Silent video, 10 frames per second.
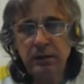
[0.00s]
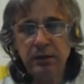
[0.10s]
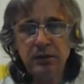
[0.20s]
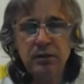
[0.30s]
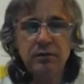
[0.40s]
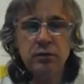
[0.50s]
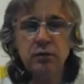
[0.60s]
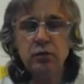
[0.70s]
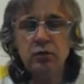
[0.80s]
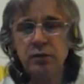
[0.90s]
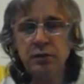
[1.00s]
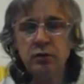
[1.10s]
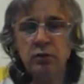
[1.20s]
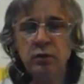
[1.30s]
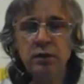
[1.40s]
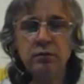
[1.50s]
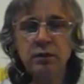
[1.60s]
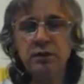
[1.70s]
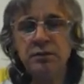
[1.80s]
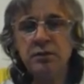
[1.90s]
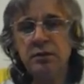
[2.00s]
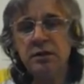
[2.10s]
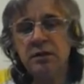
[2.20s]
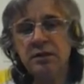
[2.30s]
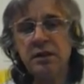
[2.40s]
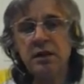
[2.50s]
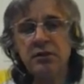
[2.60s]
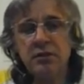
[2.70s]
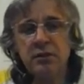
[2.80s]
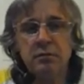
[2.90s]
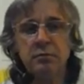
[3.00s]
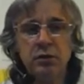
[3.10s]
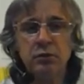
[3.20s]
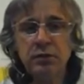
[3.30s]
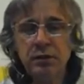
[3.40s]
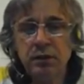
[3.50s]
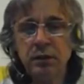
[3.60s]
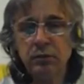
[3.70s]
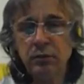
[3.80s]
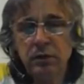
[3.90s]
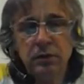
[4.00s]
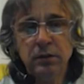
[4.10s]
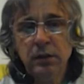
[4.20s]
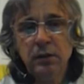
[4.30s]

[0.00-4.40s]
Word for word: Конечно, все это уже придумали. Но это все это засекреченные методики, которые